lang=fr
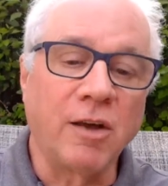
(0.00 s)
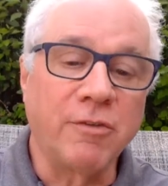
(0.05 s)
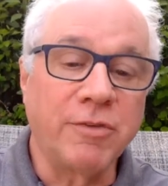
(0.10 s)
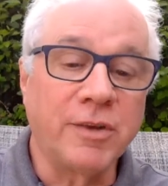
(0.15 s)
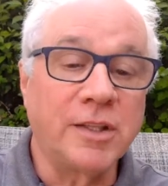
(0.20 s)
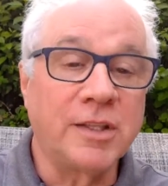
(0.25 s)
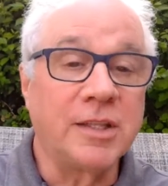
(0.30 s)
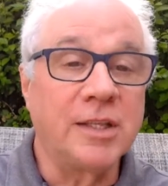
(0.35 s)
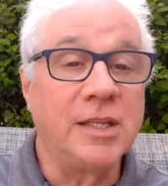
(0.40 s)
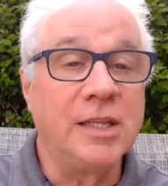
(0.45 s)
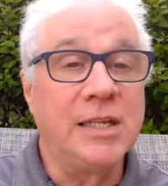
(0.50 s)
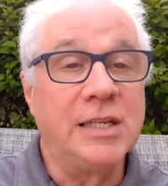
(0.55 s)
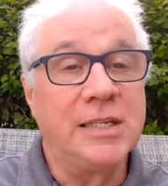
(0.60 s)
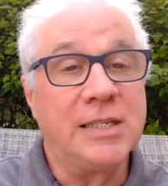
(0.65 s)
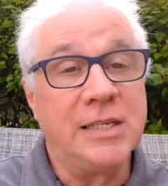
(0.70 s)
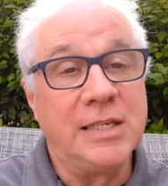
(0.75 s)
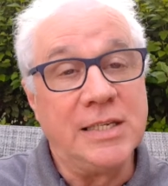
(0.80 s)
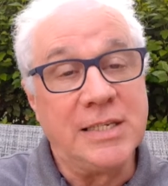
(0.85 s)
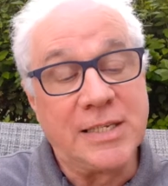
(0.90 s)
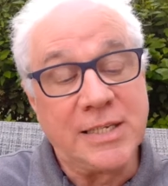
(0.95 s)
En fait,
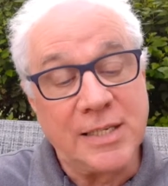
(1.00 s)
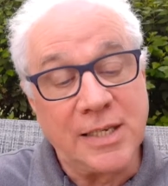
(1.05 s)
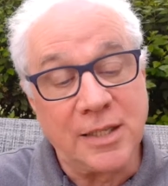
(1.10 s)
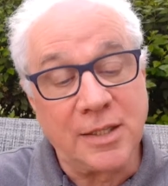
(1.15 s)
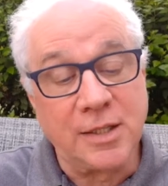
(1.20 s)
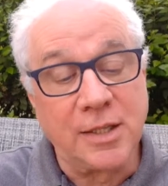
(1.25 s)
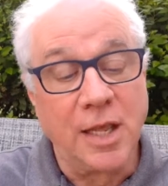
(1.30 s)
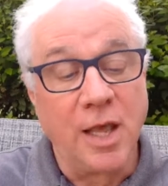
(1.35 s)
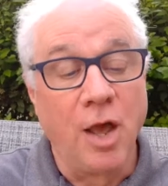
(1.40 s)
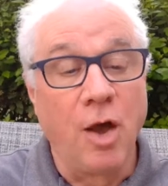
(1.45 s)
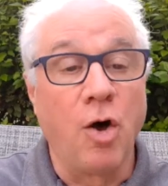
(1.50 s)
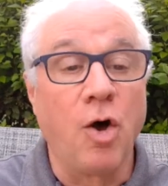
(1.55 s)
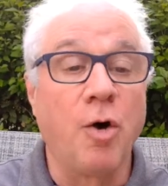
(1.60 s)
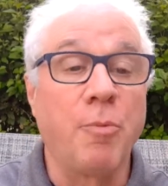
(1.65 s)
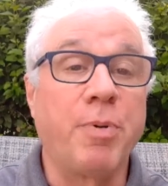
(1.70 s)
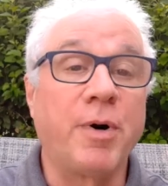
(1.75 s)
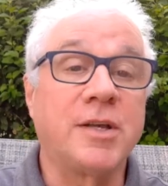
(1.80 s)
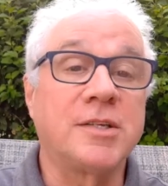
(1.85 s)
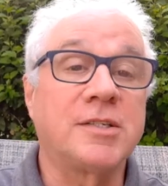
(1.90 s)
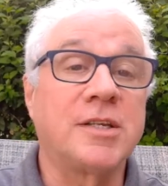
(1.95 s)
il cite un
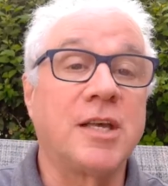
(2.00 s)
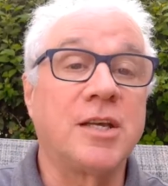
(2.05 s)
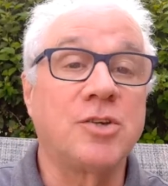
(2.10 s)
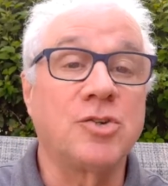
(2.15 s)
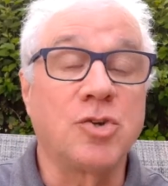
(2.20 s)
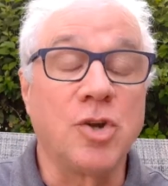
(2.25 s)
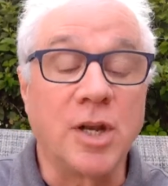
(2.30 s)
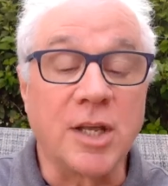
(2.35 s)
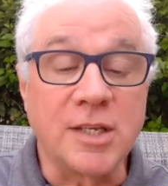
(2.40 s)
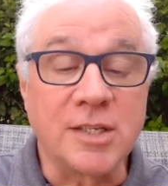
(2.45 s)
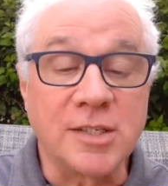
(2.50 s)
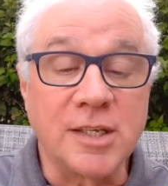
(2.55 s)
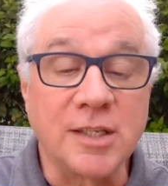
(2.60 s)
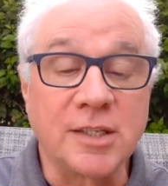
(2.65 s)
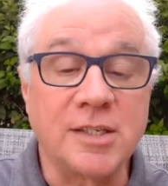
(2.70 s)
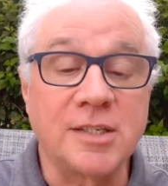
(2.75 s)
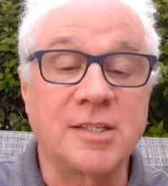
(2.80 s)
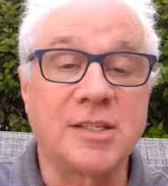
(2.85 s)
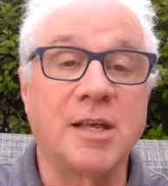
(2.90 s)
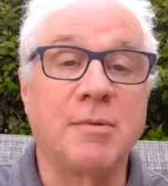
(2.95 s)
passage de l'Ancien
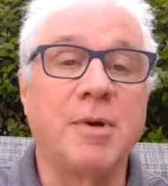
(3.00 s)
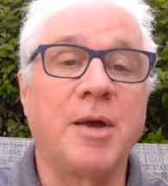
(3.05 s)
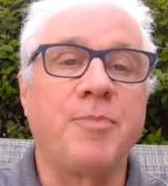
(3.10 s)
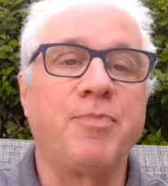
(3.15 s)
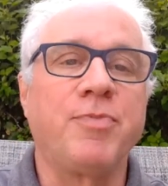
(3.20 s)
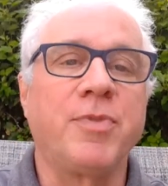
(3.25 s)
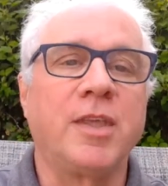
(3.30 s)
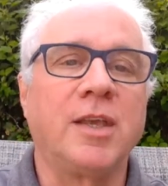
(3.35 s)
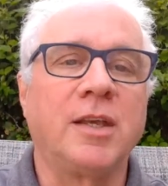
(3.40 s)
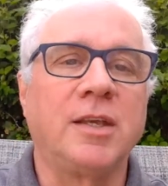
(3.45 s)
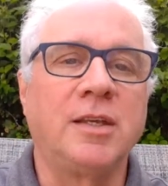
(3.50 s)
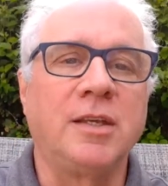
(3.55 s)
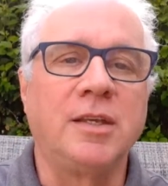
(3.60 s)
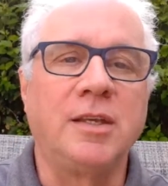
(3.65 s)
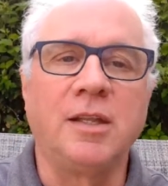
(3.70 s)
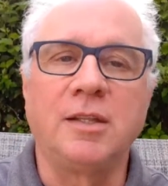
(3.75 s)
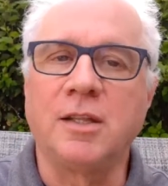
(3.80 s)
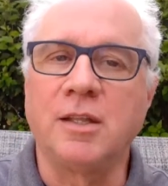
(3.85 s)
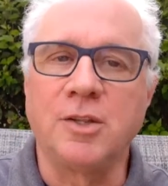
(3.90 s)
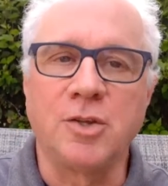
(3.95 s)
Testament
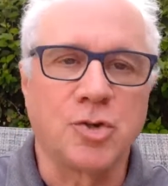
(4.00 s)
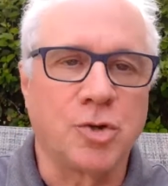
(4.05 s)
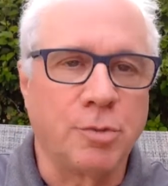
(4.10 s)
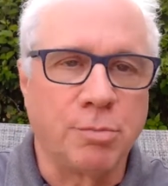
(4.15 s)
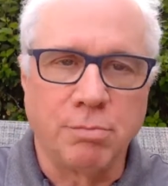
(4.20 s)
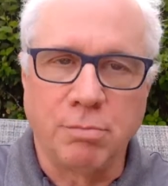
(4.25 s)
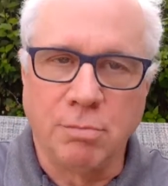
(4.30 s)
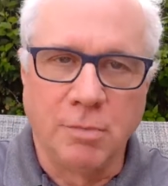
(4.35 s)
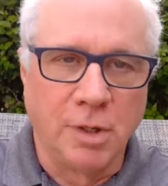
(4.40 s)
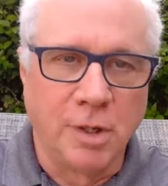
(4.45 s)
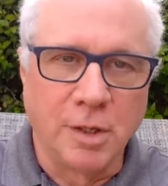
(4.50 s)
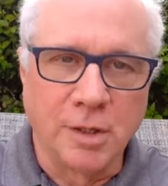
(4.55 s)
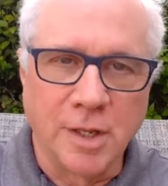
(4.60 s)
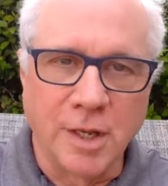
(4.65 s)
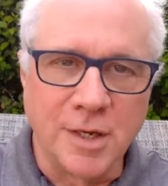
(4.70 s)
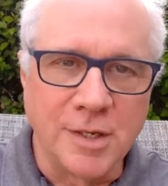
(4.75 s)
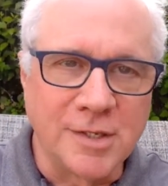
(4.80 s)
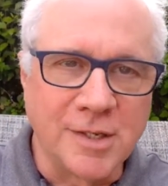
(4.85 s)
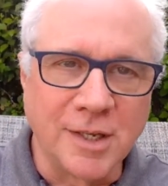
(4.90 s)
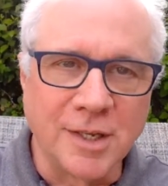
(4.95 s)
qui était déjà là dans
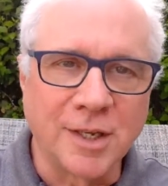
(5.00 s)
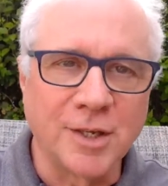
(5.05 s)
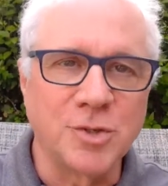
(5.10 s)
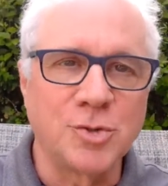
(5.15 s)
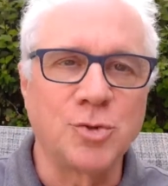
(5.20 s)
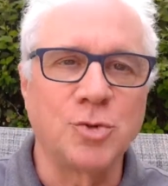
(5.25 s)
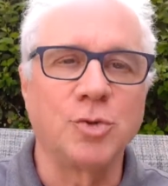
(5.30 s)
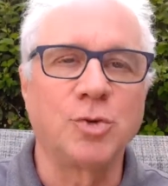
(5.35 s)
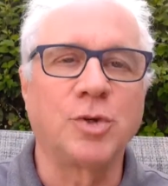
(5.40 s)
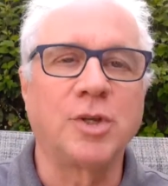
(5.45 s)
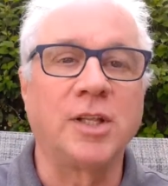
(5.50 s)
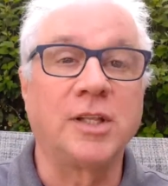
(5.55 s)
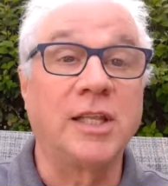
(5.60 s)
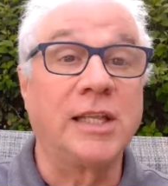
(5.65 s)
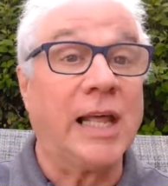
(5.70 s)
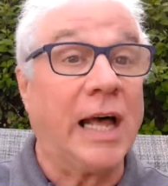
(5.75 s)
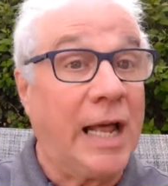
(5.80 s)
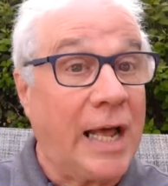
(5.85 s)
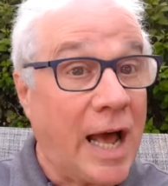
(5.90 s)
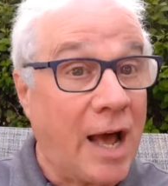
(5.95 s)
les Écritures, qui était
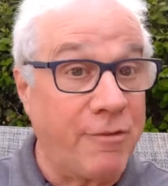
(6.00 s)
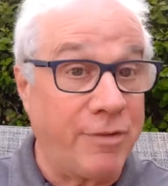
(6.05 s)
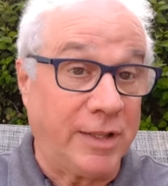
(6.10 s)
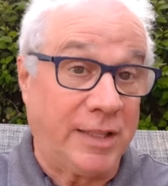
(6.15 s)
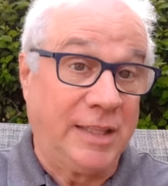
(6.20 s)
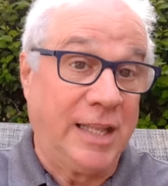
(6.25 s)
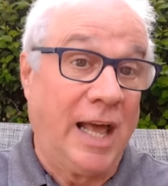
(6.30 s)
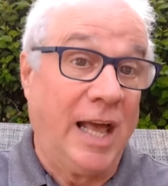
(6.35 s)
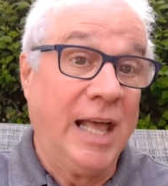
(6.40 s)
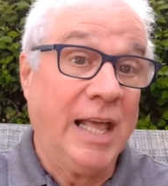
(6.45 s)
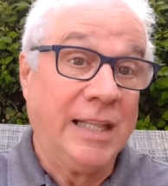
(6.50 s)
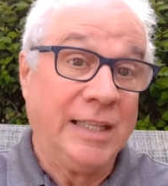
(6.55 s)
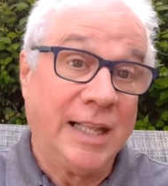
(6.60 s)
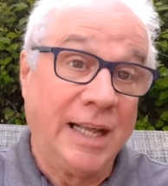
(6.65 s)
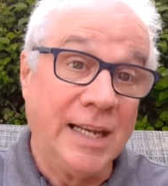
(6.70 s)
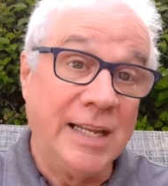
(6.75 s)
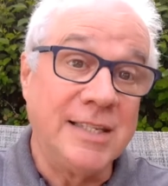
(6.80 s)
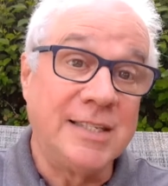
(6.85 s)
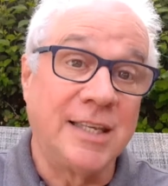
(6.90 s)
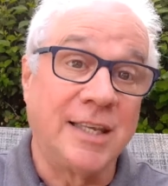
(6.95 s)
en fait dans,
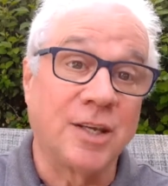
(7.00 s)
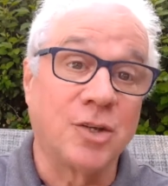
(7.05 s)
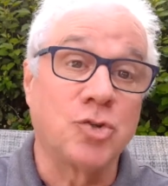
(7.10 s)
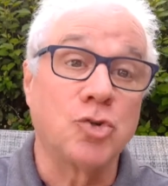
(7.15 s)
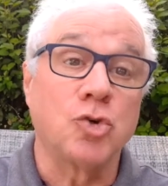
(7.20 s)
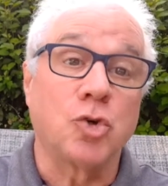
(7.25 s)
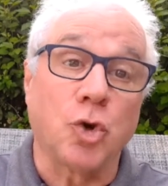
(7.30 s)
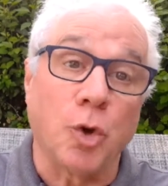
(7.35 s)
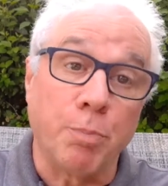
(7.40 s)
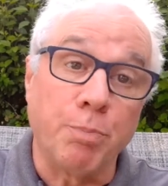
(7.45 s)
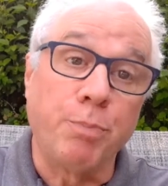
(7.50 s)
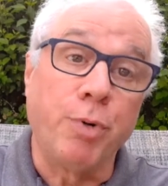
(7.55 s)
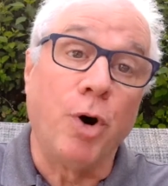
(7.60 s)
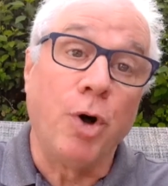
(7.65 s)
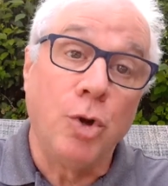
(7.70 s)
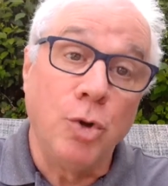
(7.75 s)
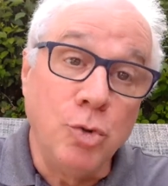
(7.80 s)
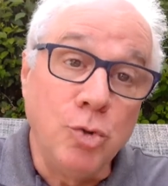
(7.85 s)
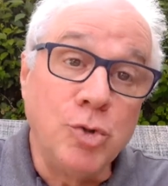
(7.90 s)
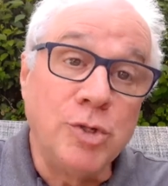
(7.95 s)
les Écritures que
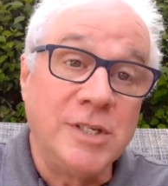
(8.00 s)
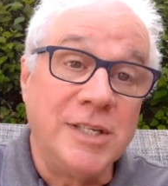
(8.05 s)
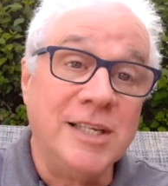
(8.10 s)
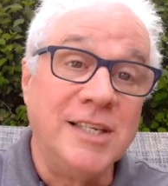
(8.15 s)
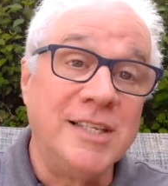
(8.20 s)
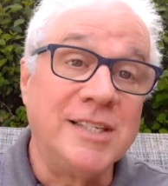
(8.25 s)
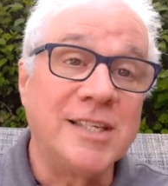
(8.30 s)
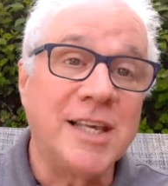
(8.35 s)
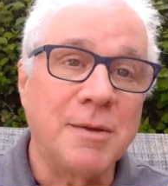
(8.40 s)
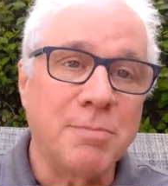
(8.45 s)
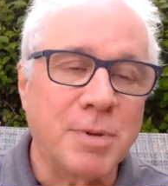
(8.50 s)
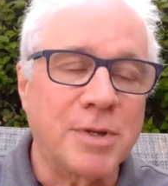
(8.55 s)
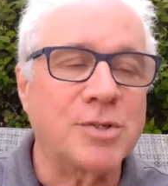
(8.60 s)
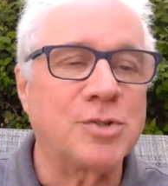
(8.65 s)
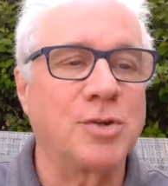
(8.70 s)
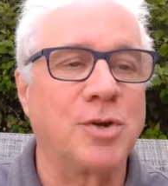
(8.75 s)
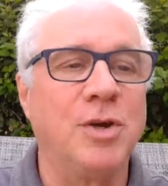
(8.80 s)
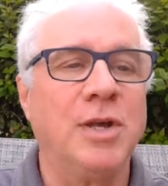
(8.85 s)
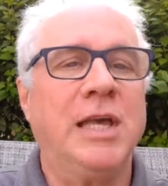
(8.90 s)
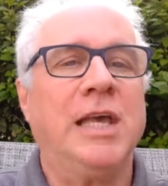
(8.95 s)
Paul utilisait, parce
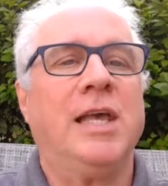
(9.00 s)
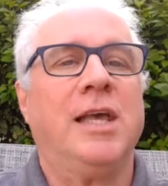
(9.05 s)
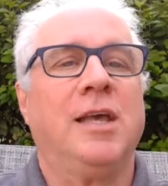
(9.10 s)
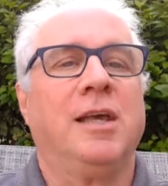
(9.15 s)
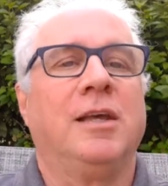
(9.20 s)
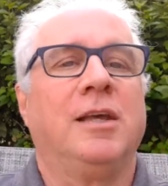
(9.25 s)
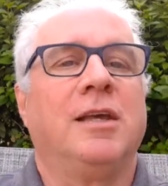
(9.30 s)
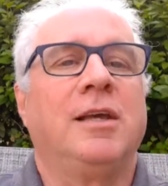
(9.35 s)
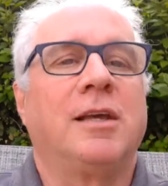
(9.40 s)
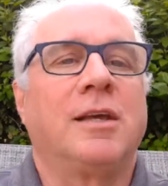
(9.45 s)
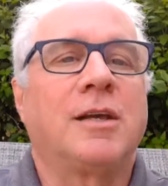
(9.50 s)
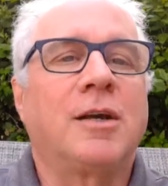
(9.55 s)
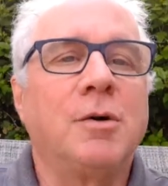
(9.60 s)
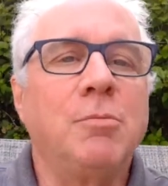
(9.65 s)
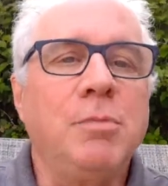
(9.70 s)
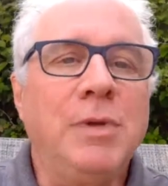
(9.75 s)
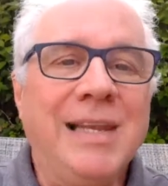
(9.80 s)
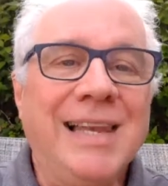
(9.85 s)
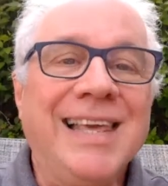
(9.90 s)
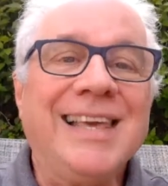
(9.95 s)
que euh,
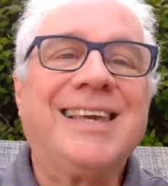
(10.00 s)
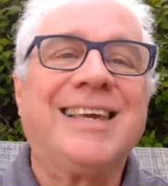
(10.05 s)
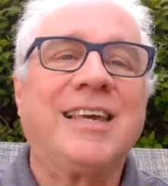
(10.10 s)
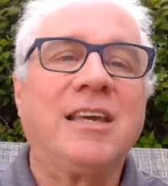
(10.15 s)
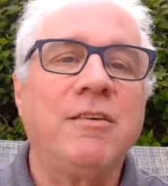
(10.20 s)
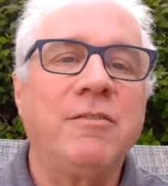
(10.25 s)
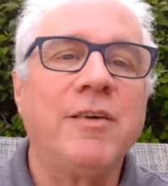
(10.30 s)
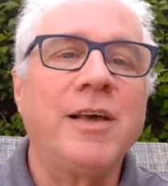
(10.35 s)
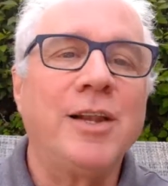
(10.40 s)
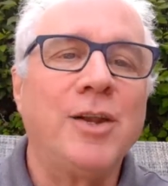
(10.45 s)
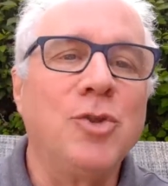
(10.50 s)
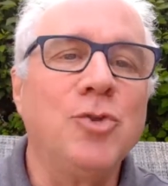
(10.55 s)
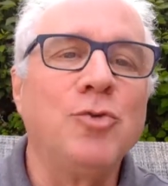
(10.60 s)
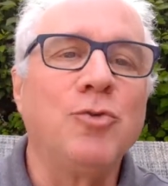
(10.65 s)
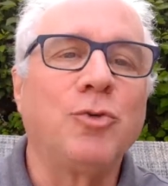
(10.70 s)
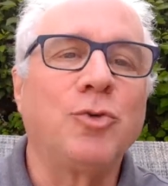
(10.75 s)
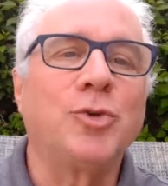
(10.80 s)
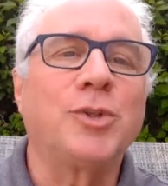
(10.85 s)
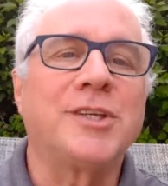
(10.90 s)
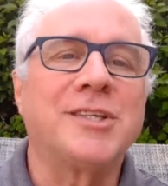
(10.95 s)
comme il écrivait le
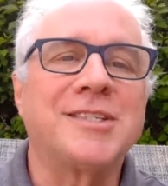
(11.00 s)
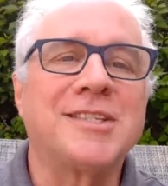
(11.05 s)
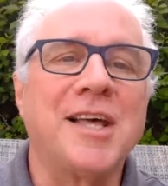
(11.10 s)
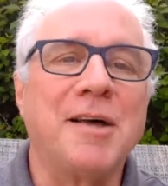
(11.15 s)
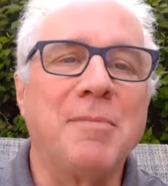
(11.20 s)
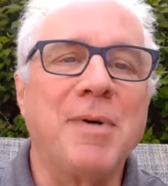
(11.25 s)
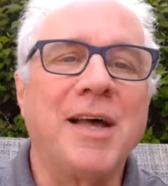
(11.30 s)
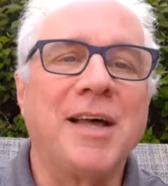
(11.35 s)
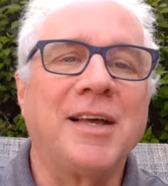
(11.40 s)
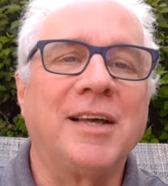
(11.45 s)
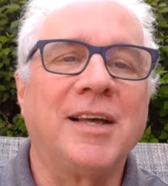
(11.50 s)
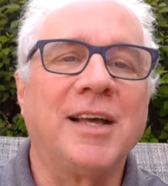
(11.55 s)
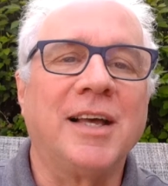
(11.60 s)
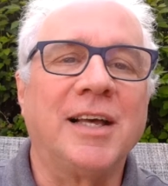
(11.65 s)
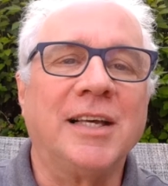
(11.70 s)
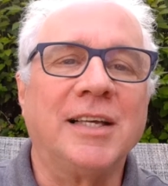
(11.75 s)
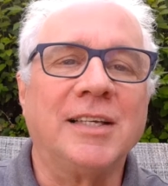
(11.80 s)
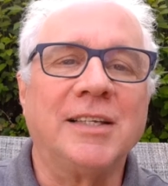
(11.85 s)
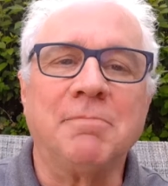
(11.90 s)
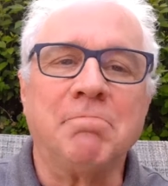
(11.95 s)
Nouveau Testament,
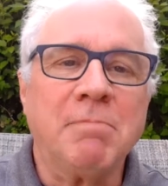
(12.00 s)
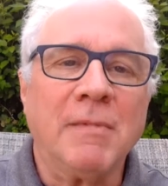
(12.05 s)
euh,